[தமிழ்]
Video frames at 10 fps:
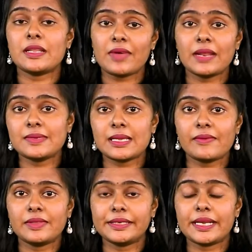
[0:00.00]
இந்த வரவு
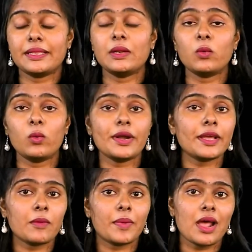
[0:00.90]
செலவு திட்டத்தில்
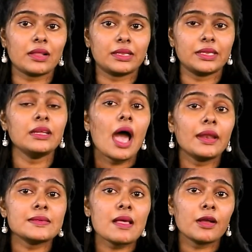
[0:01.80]
உள்ளடக்கப்படாதது
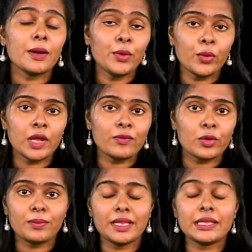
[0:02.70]
அரசாங்கம்
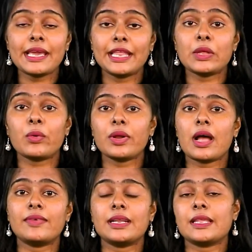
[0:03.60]
நுகர்வோர் மீது எந்த ஒரு ஒரு
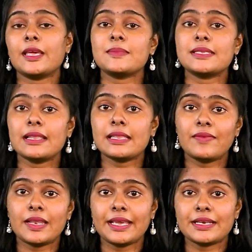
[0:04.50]
கவனத்தையும்
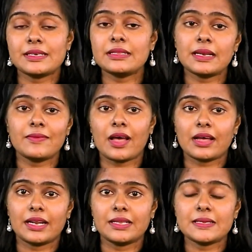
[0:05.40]
செலுத்தவில்லை என்று
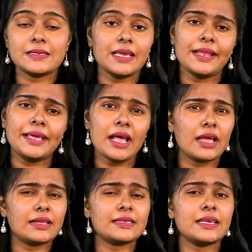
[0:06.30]
தெளிவாகிறது சீனி
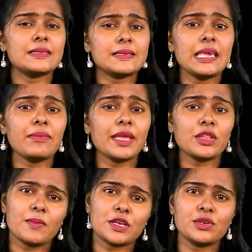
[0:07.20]
அரிசி
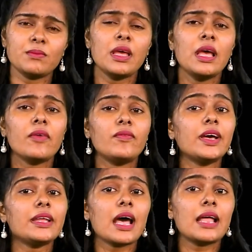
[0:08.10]
சீமேந்து மற்றும் வேறு